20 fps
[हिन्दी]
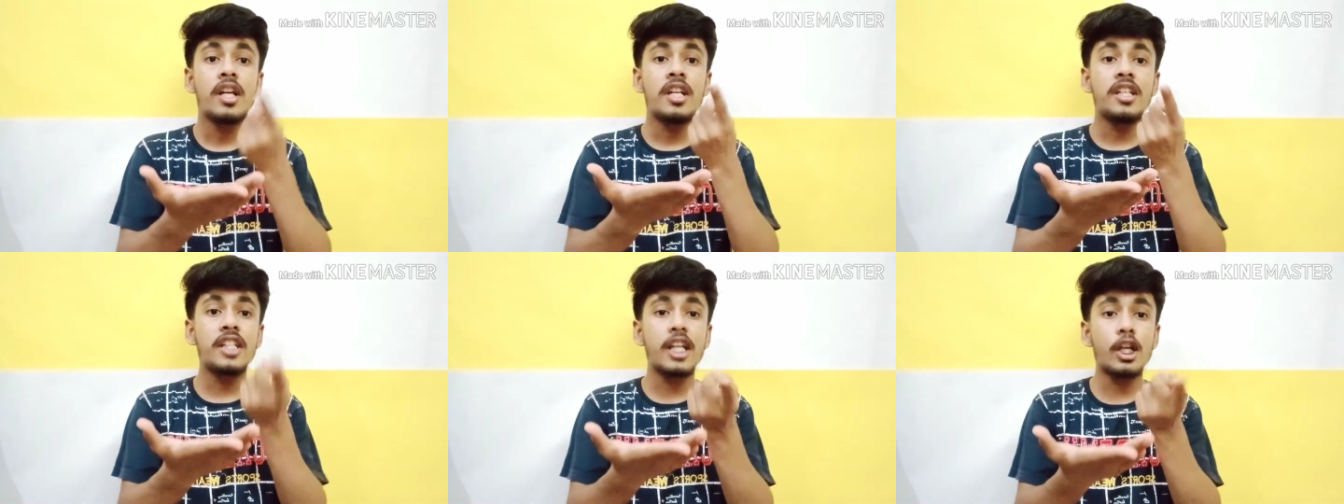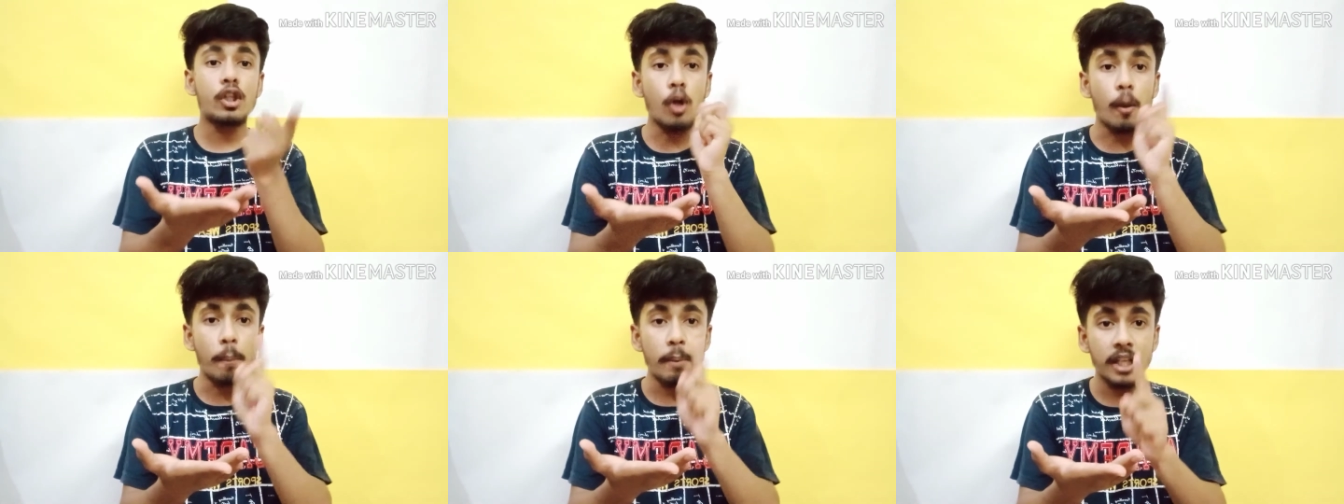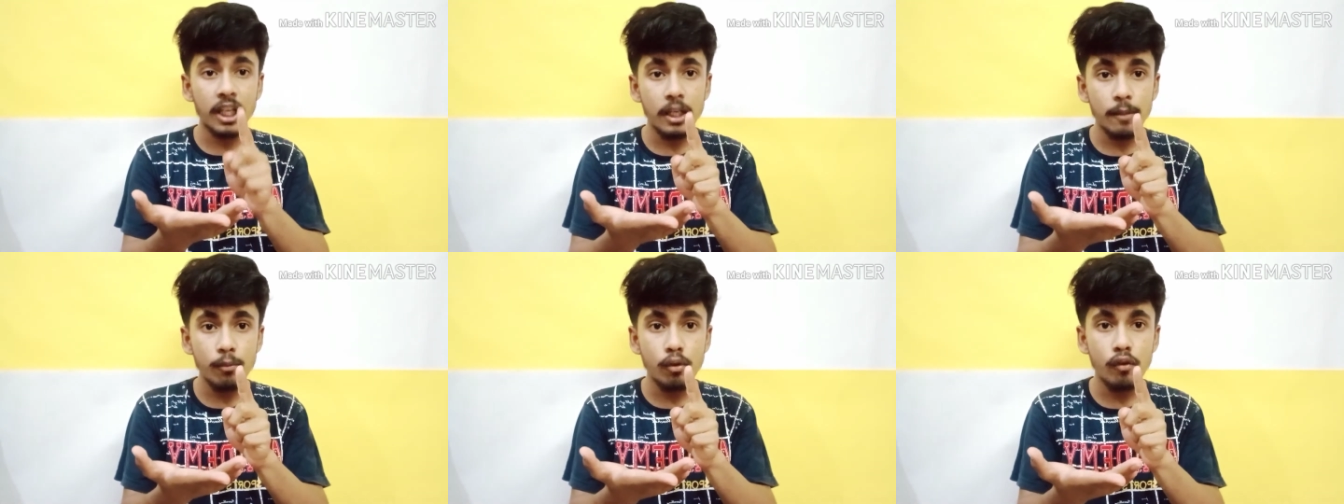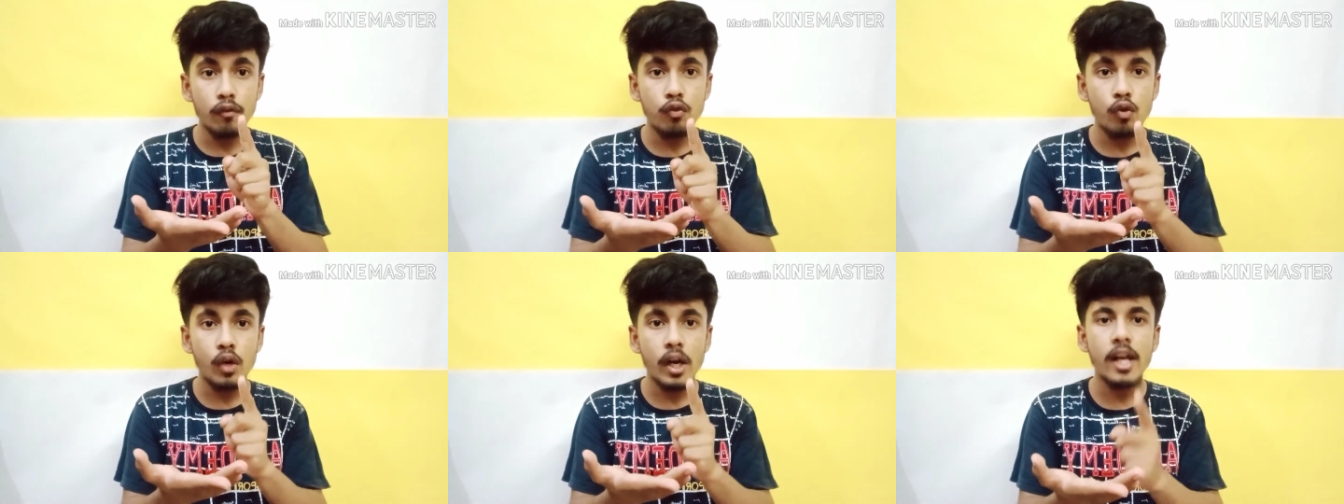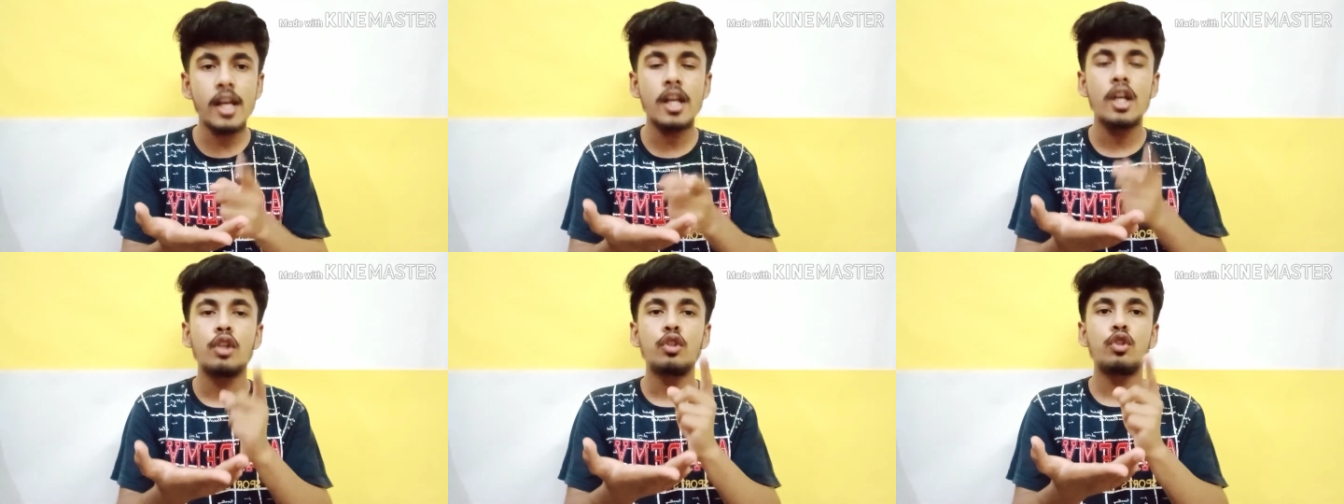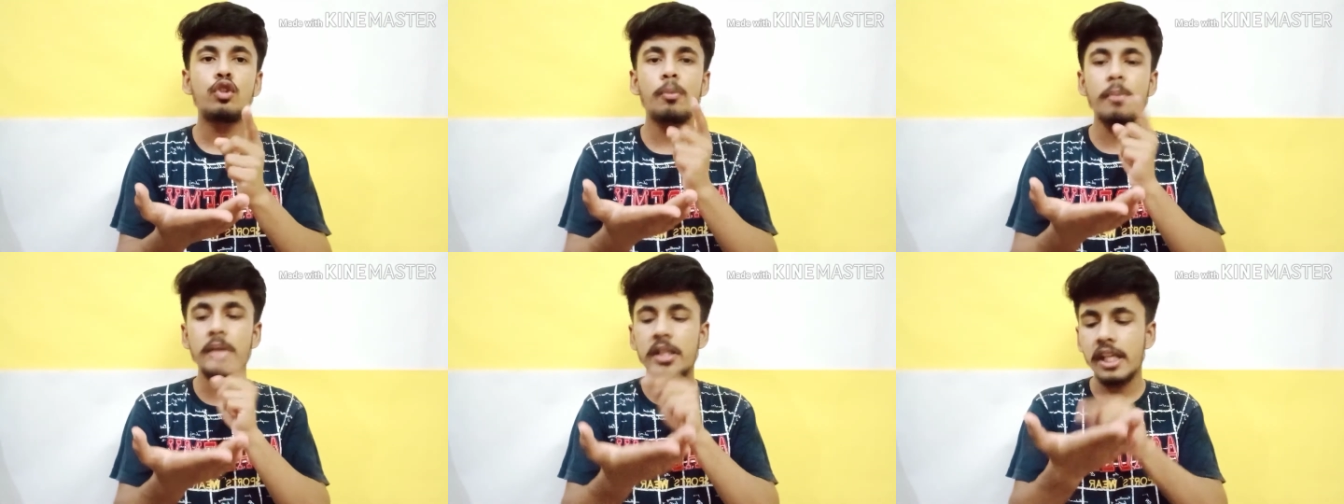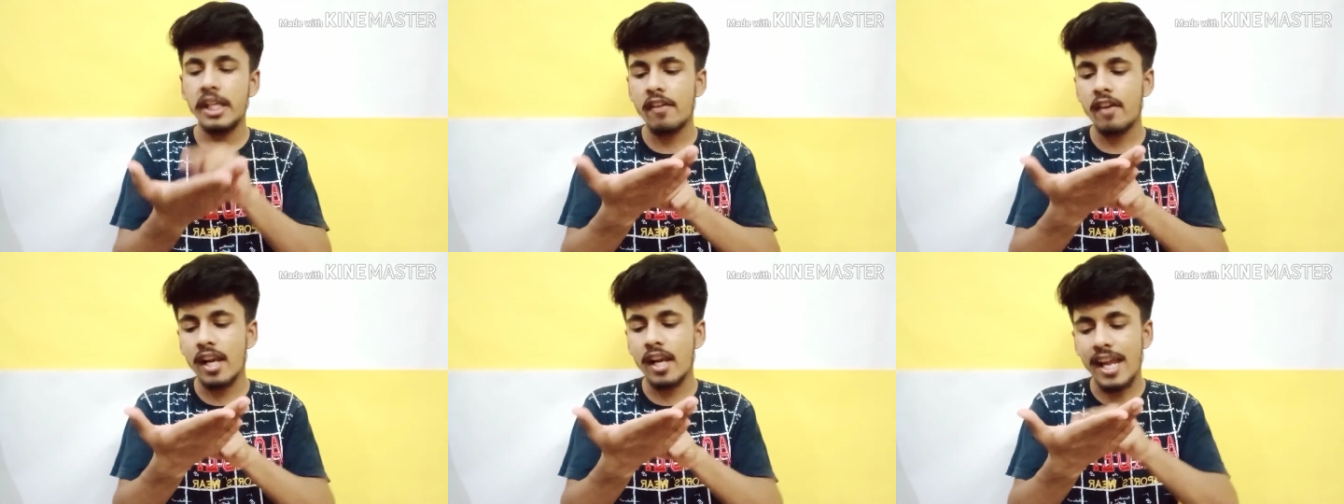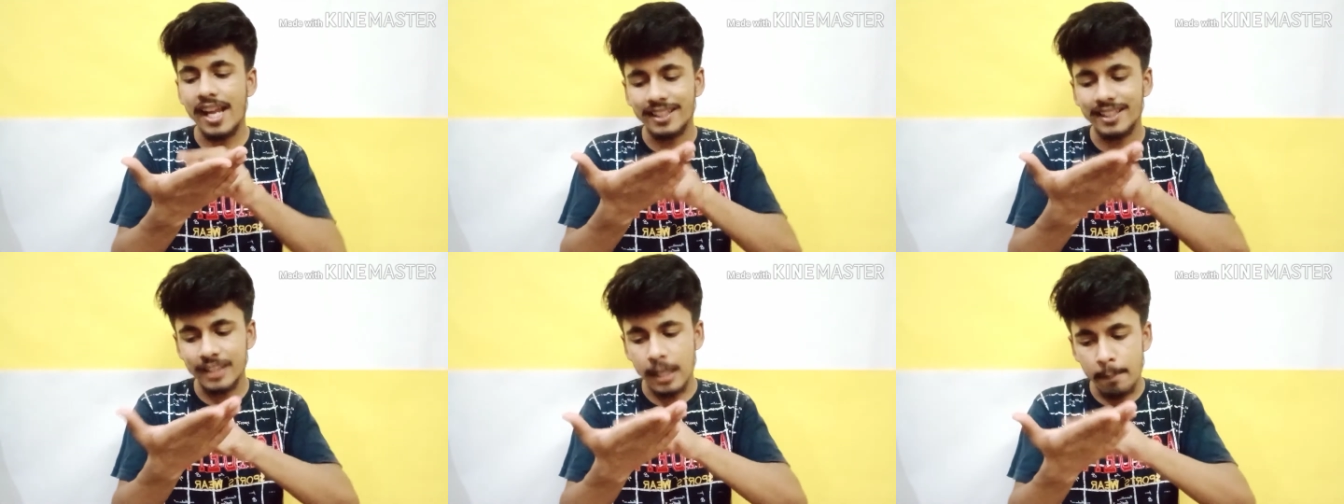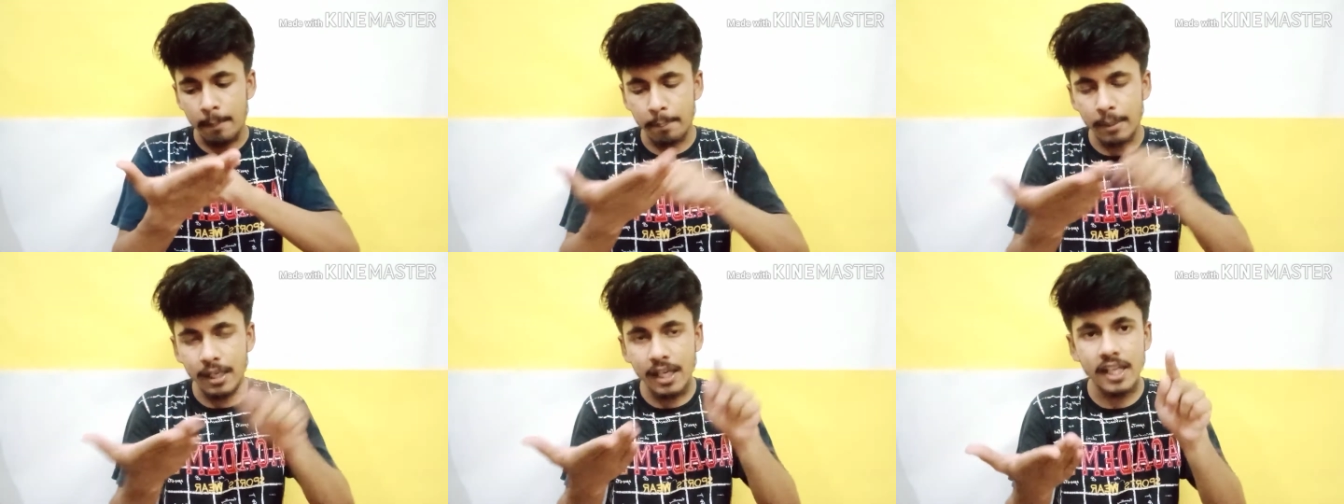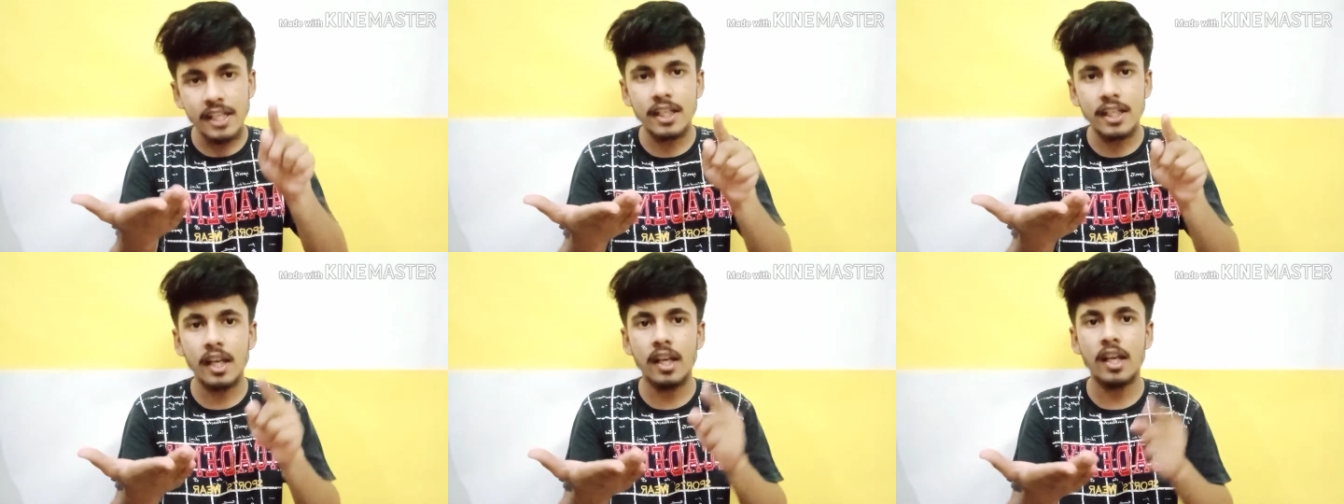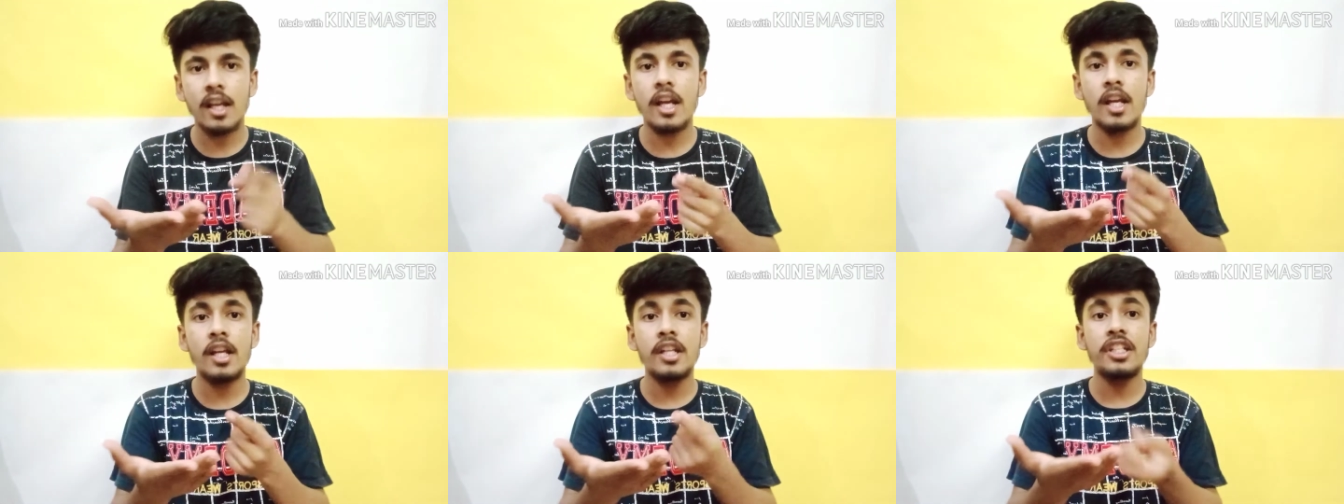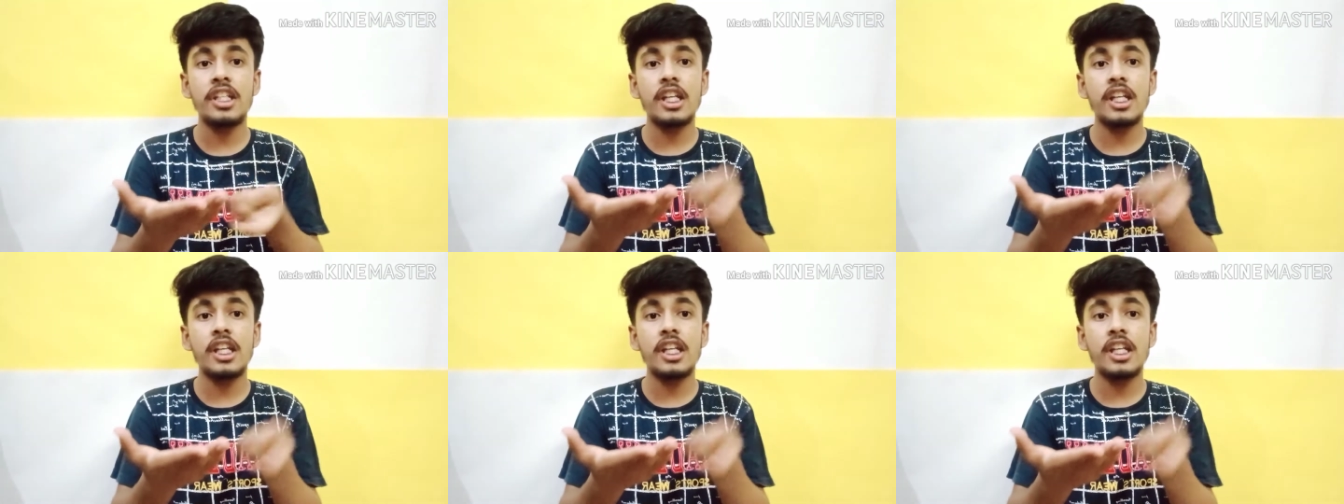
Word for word: ये टॉपिक रिमूव हुआ है तो तुम्हें ये वाला एग्जाम्पल नहीं करना है